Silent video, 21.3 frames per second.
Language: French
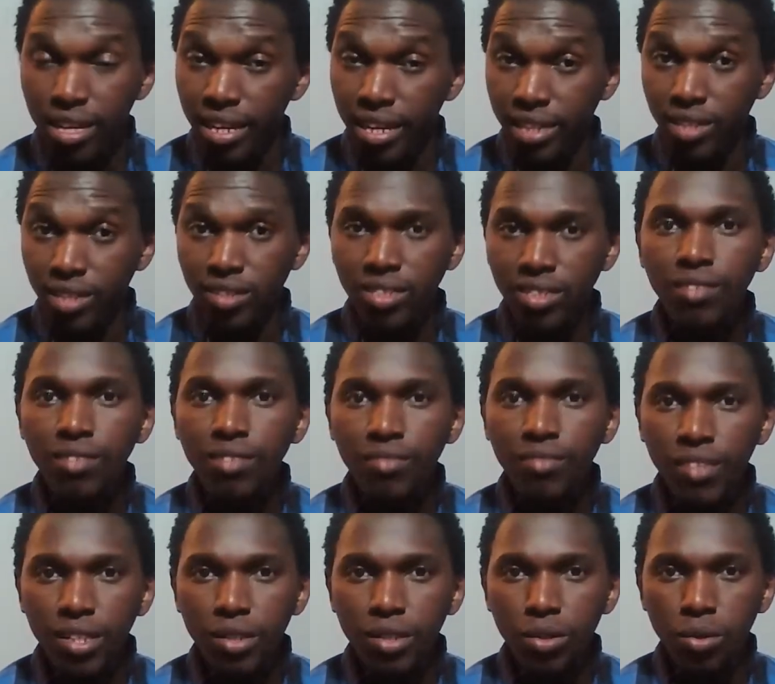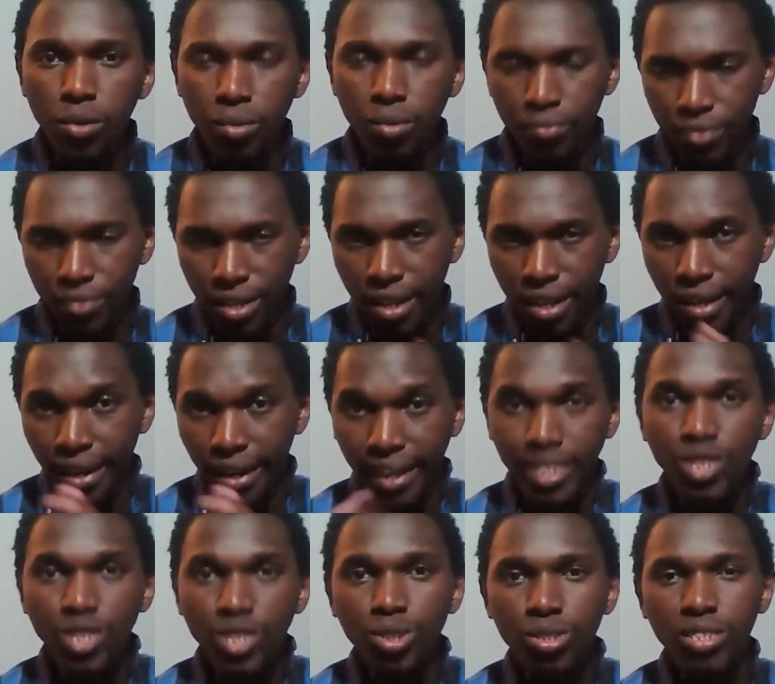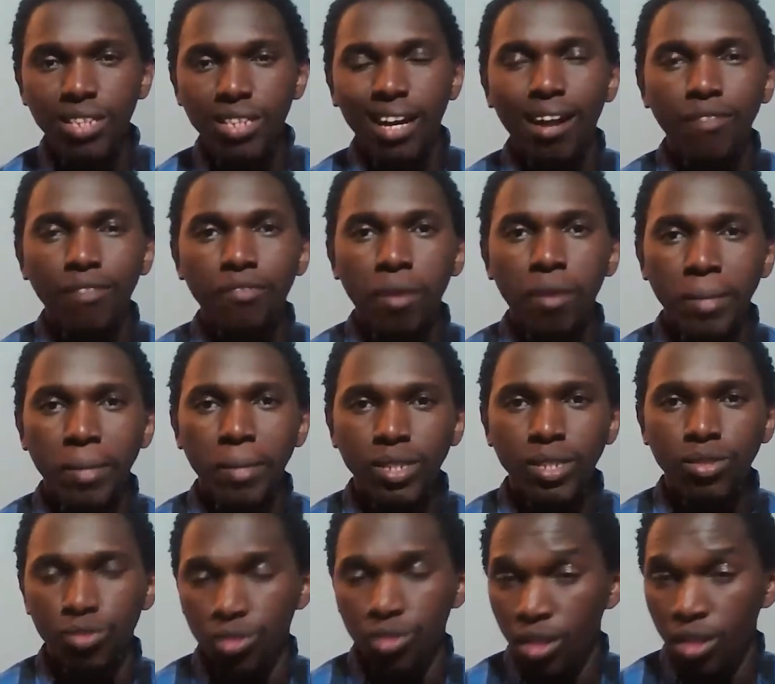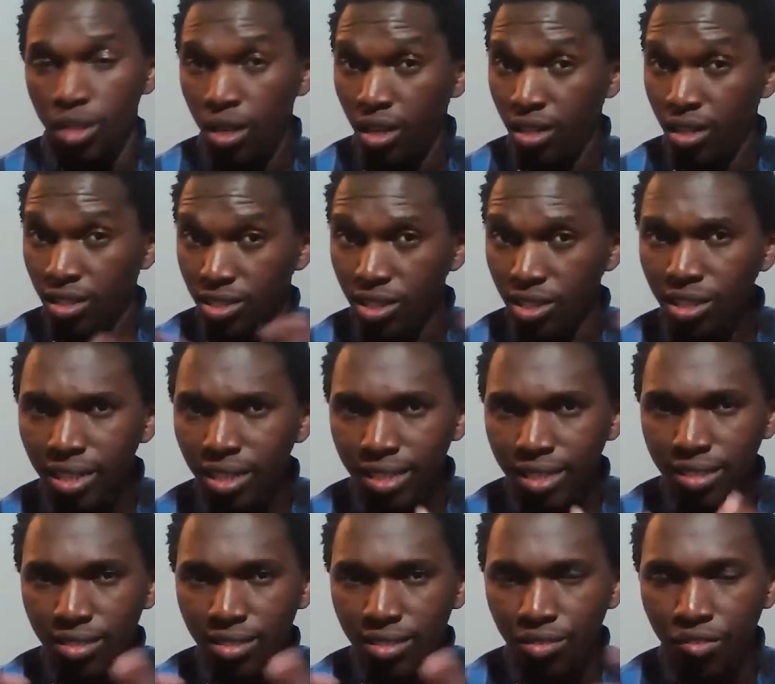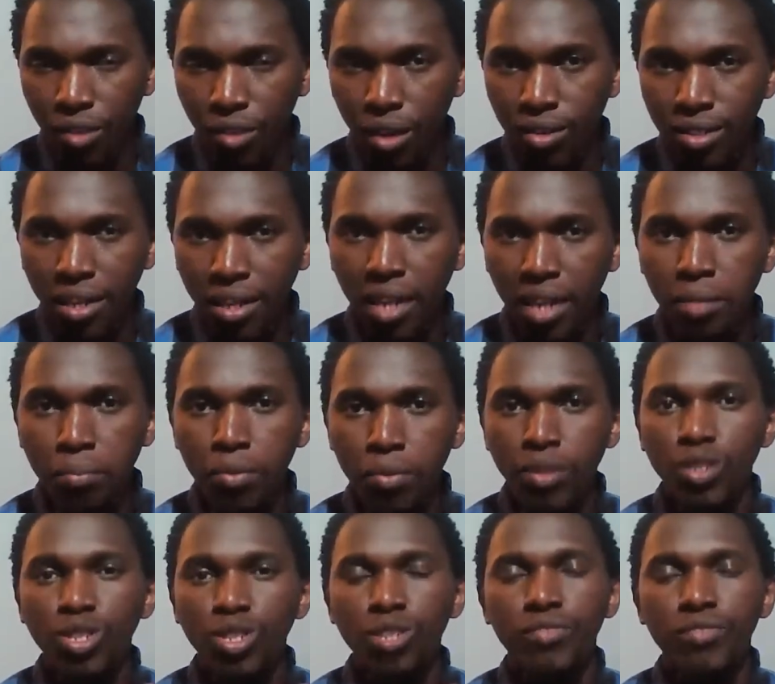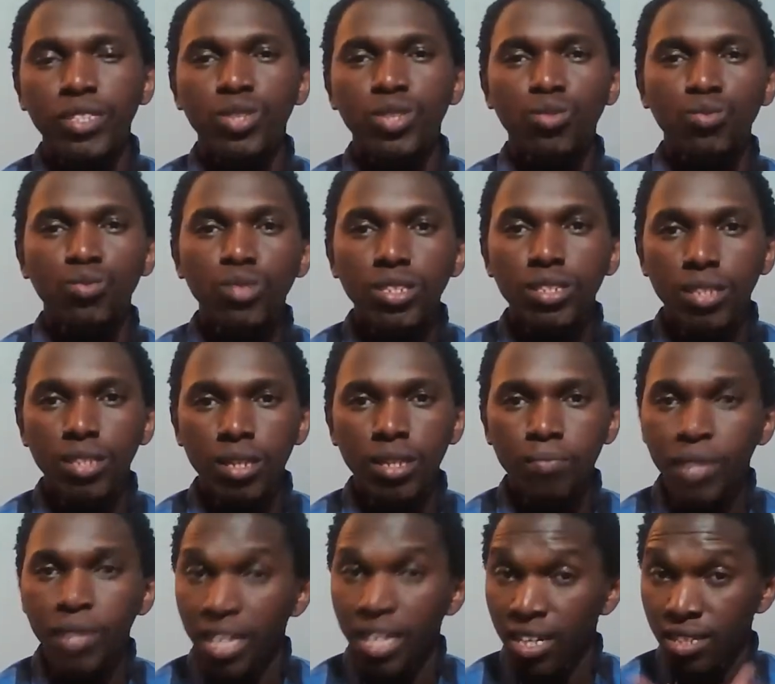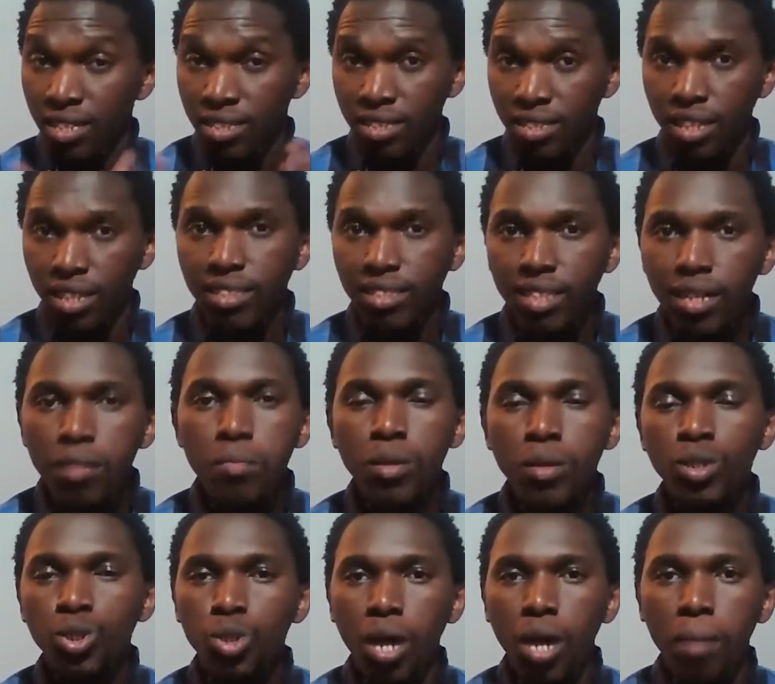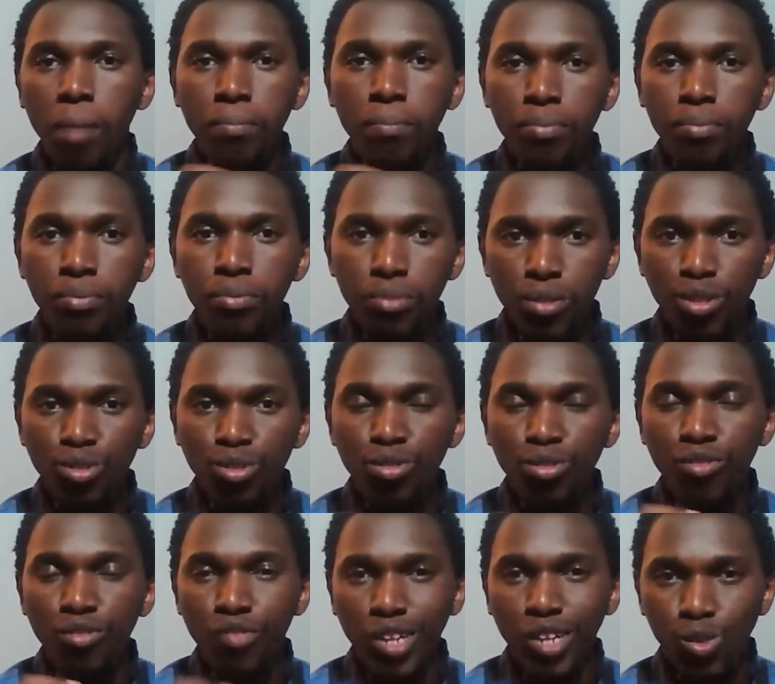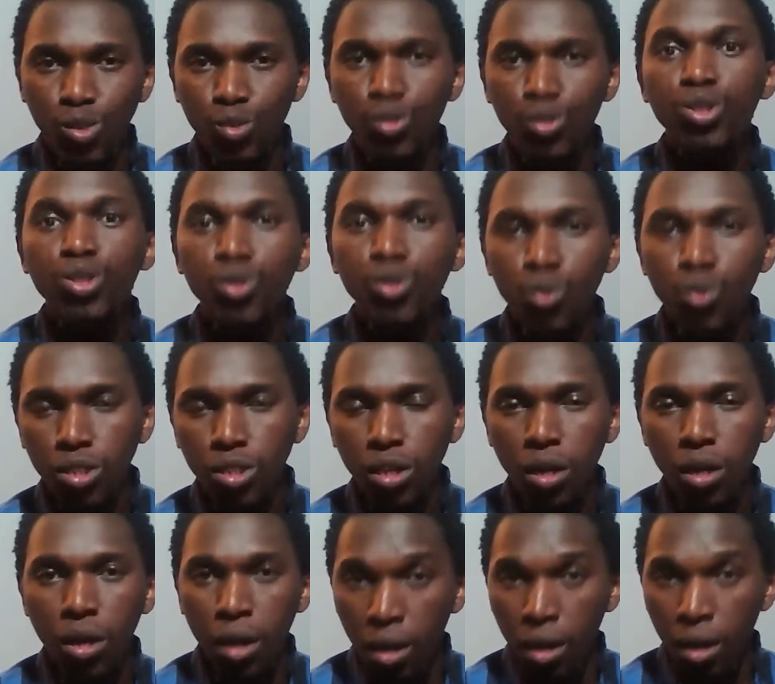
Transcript: Et dans cette vidéo, reste jusqu'à la fin parce que dans les différents quatre points que je vais souligner, certainement tu as pu, d'une façon ou d'une autre,